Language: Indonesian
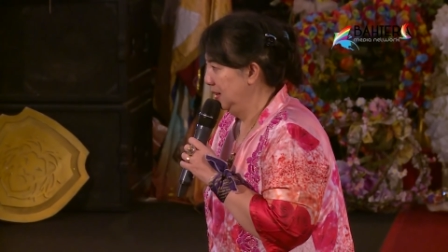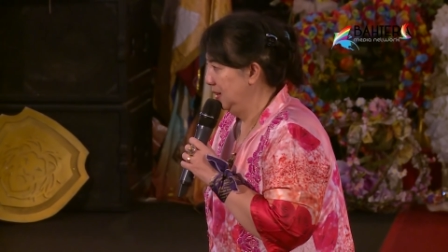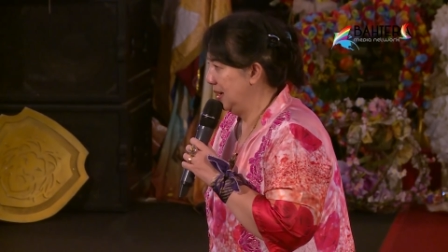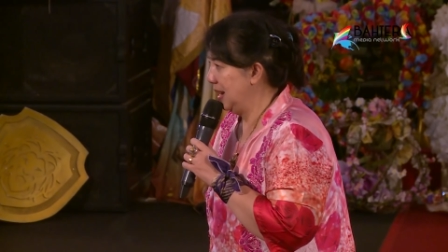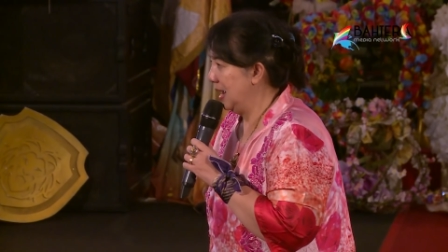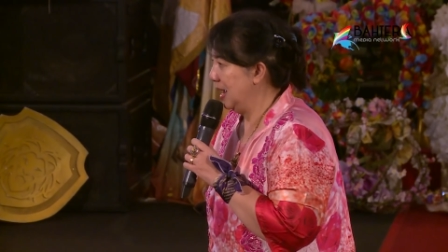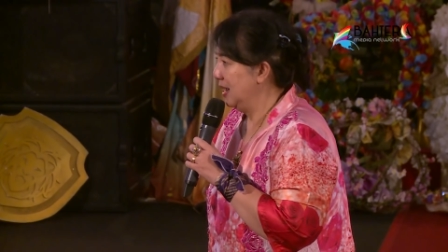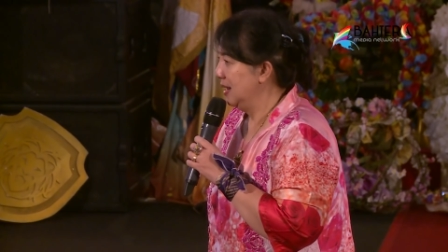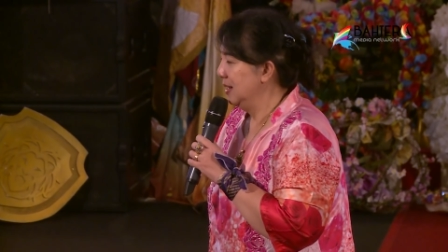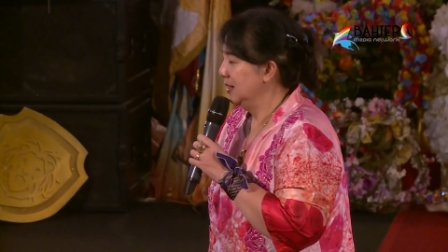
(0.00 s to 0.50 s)

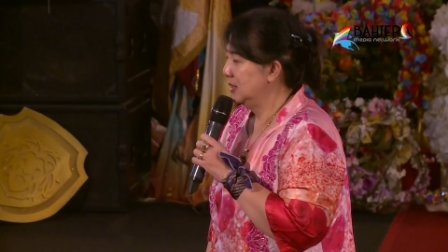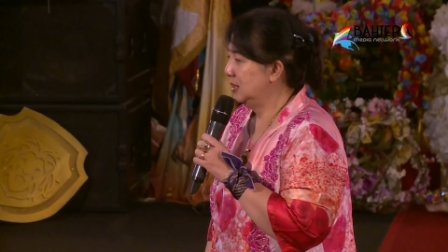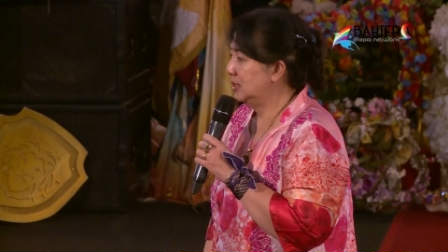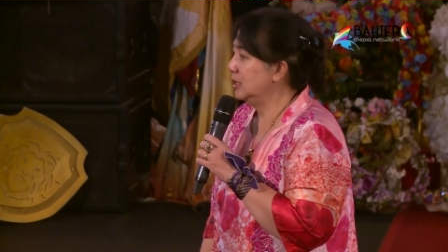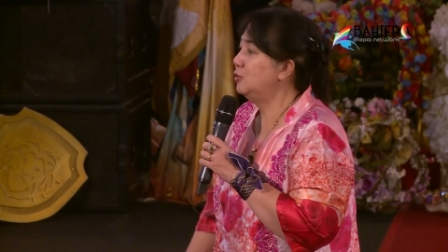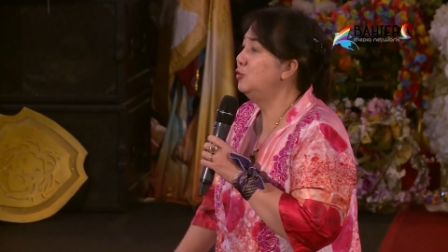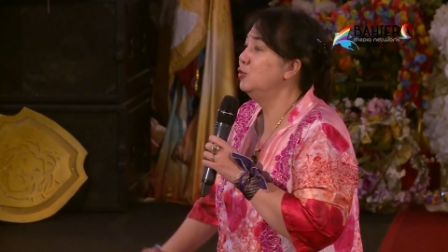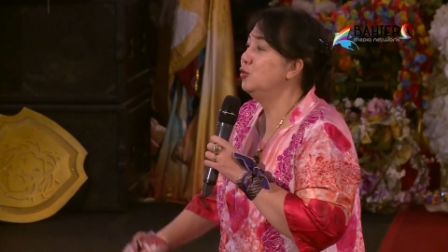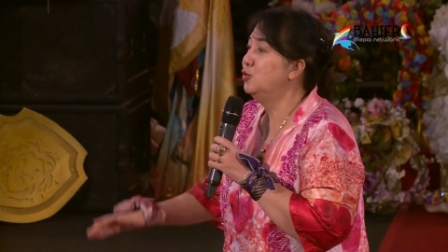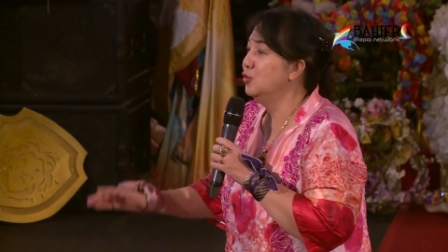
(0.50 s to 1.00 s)
Nah
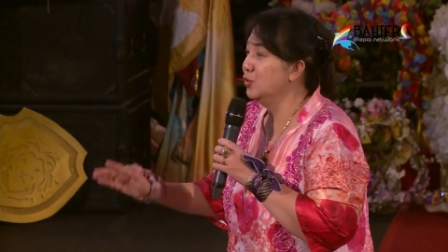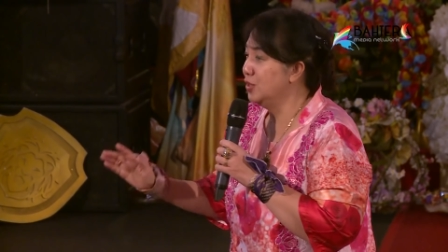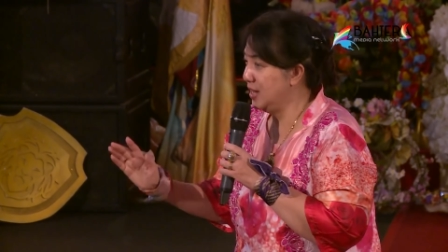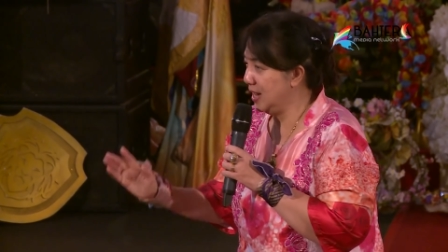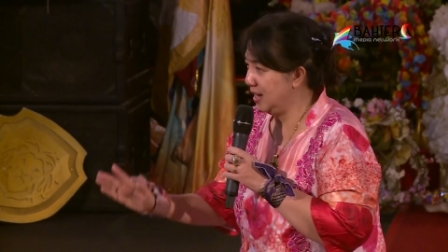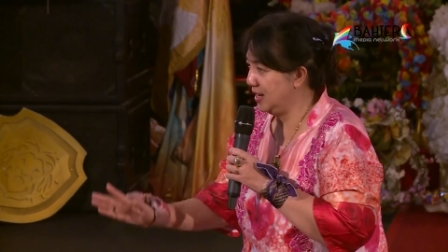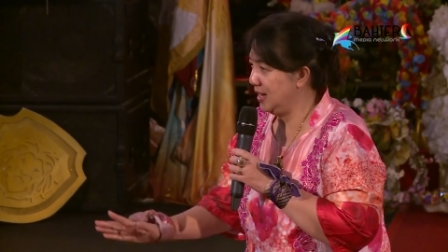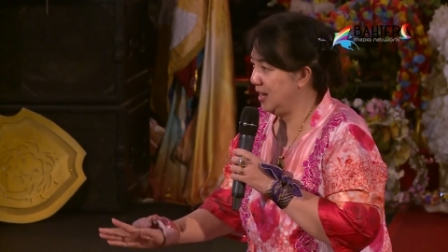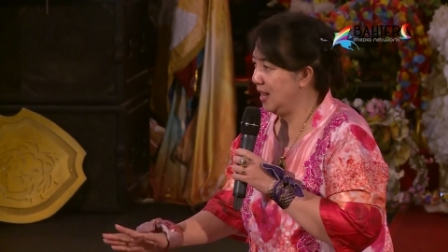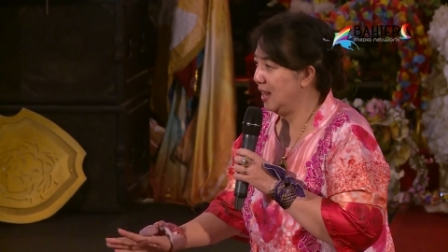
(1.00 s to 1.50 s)

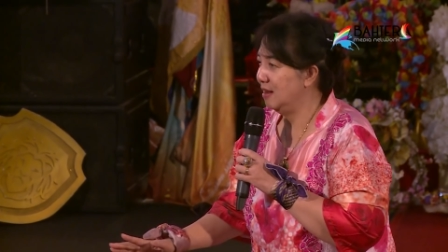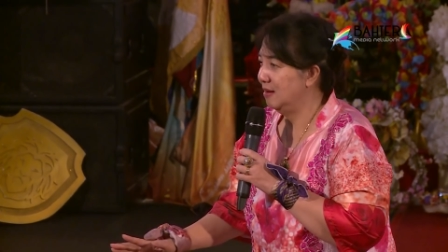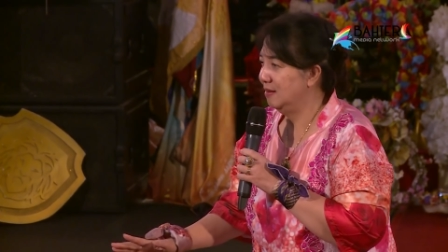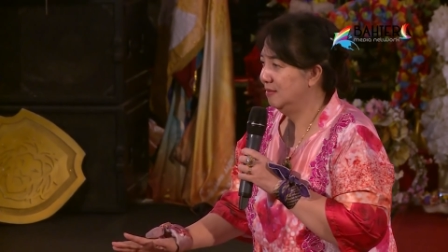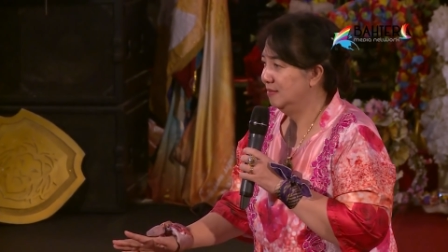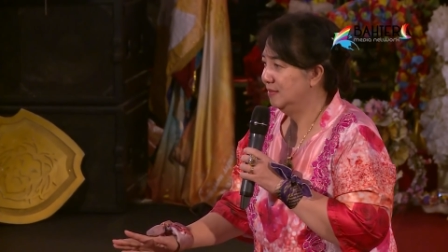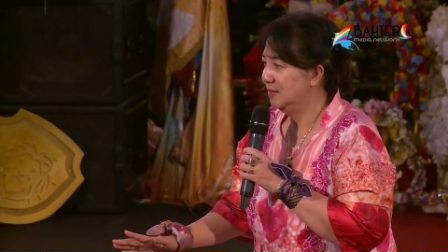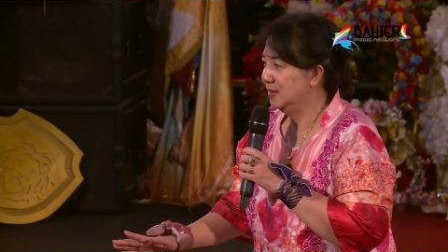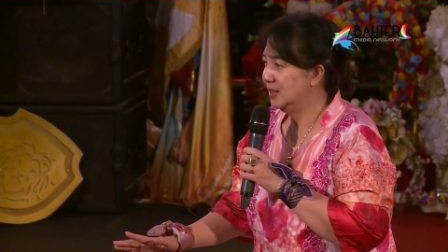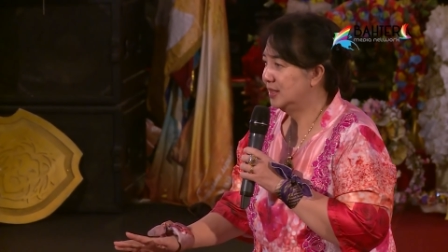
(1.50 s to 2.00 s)
sejujurnya nih ya,
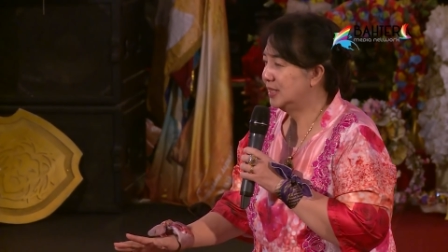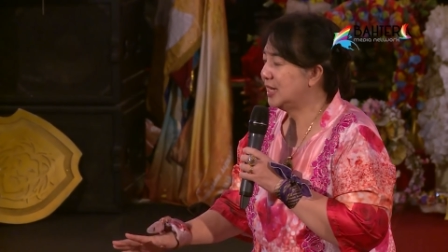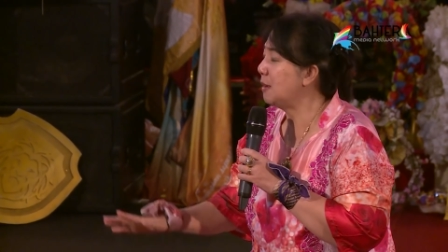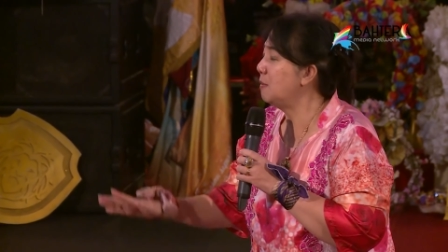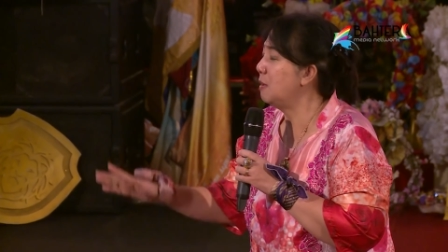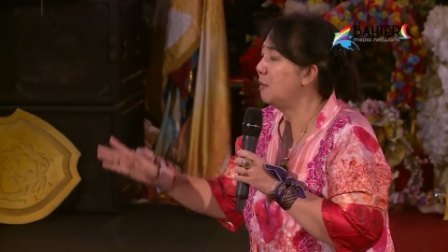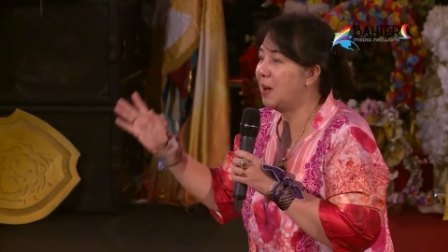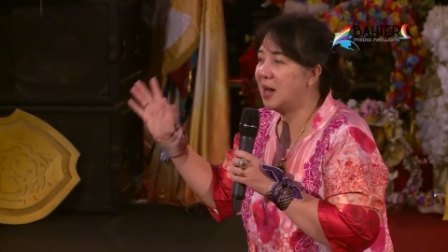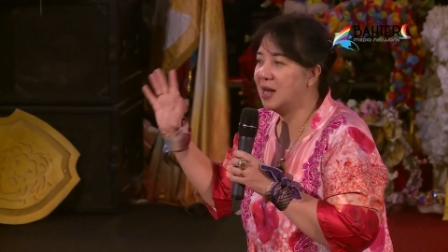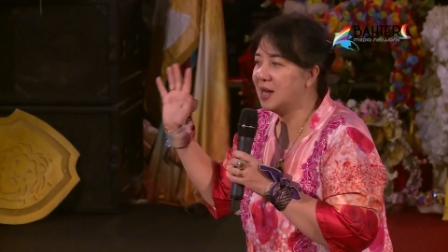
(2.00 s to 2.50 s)
saya
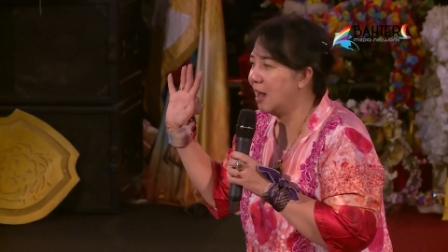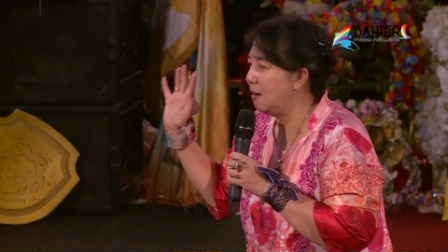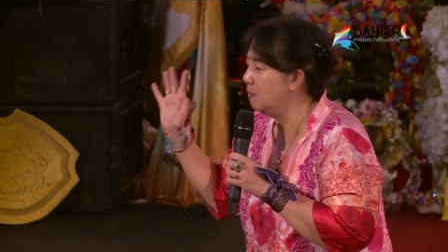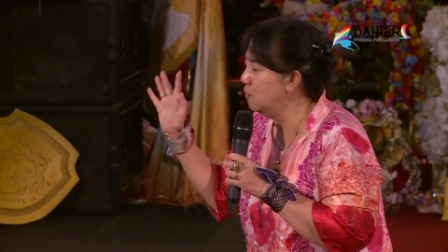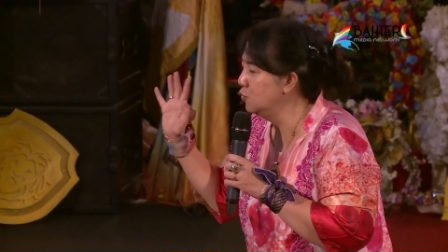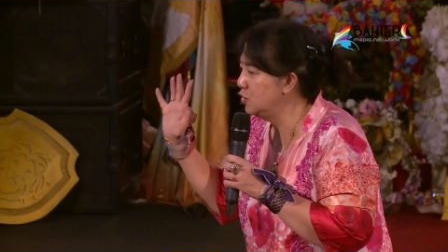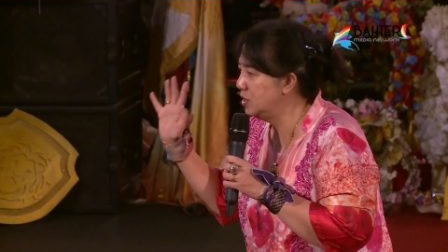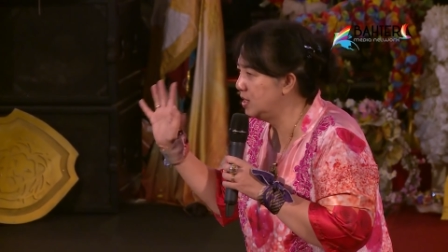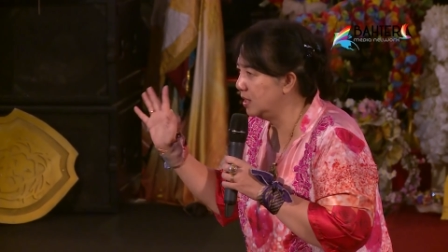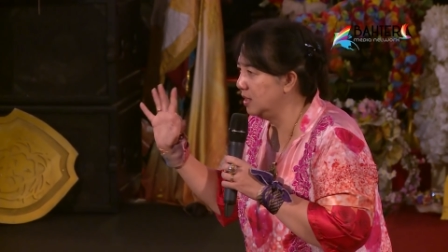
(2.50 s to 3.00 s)
memang gak
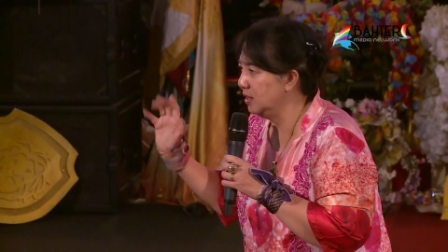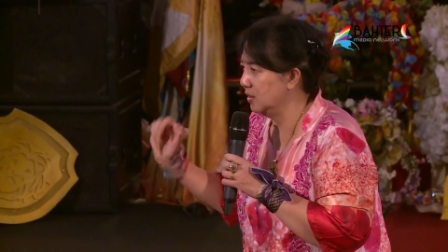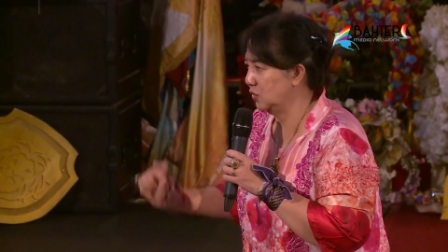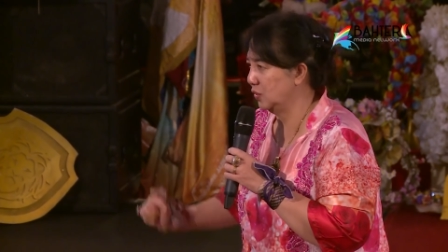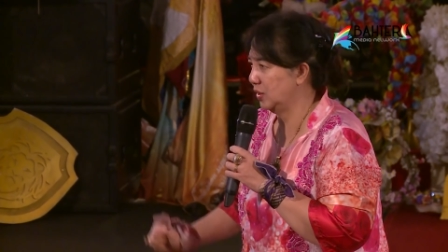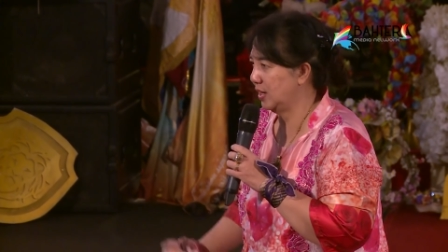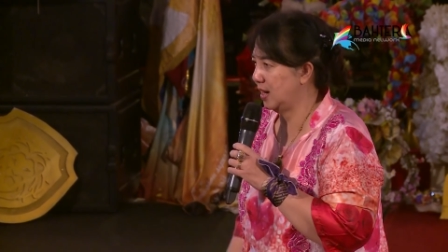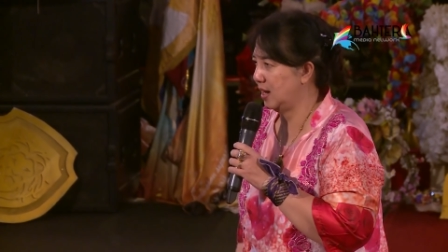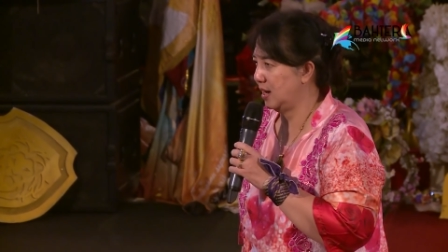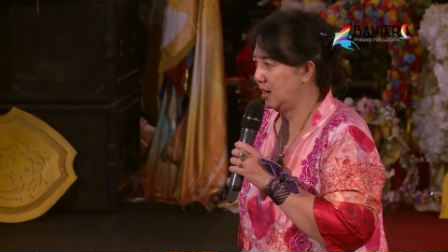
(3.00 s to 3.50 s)
mudeng
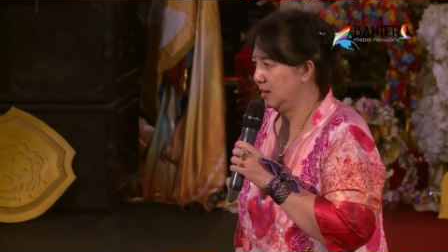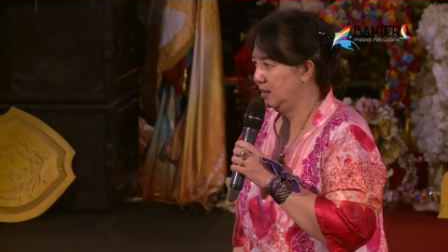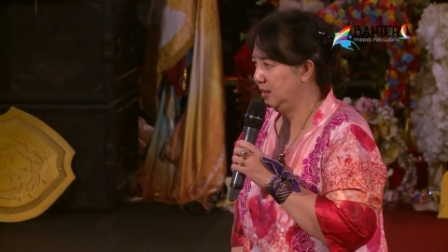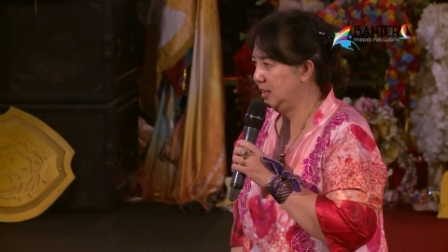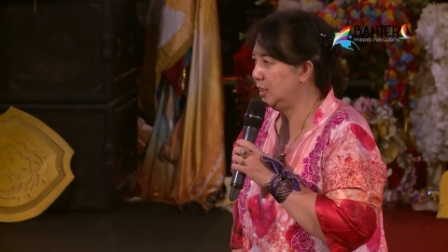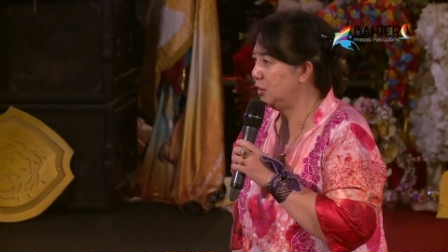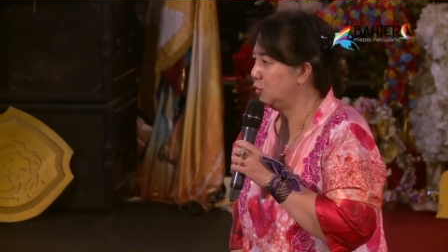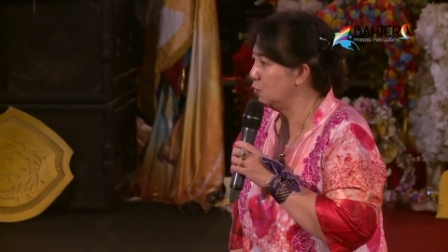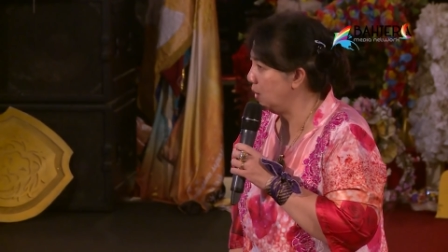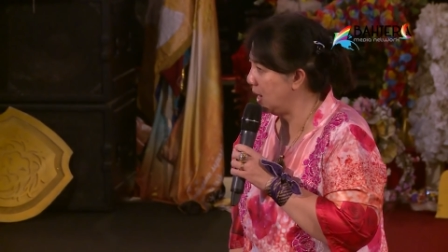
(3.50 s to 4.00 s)
saudara
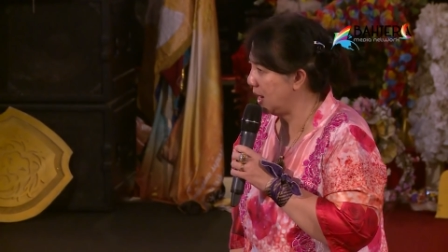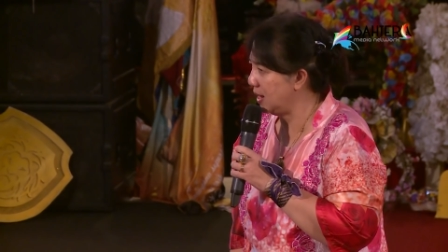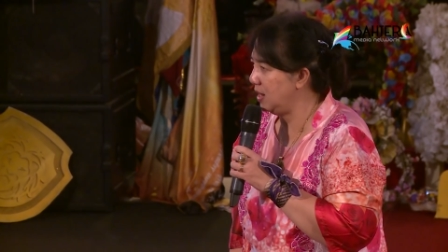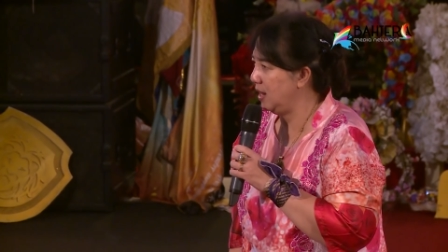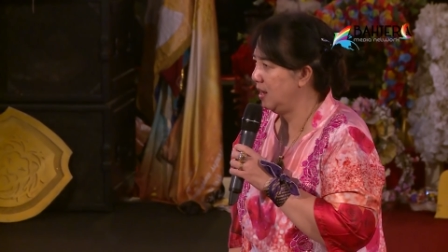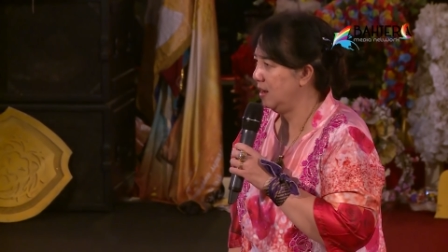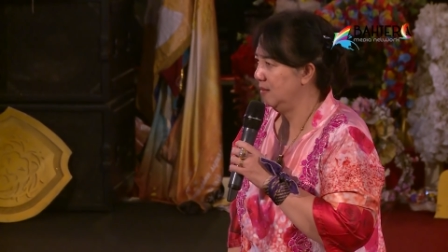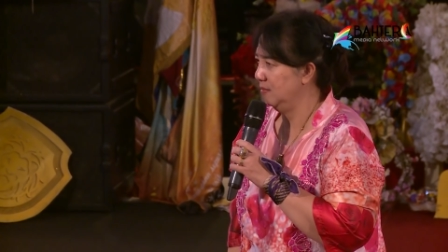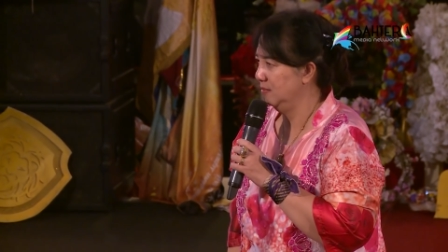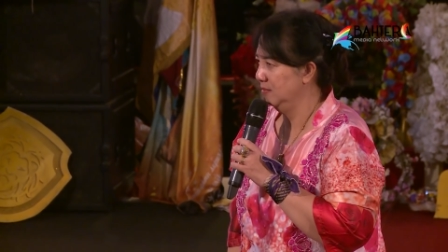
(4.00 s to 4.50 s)

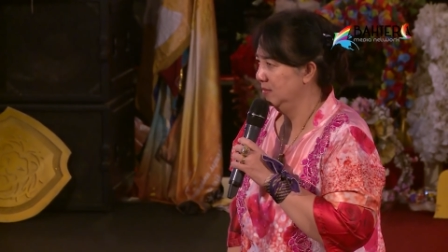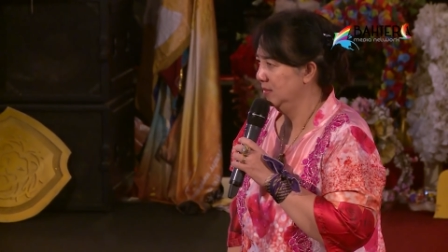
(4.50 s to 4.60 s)
hitungannya.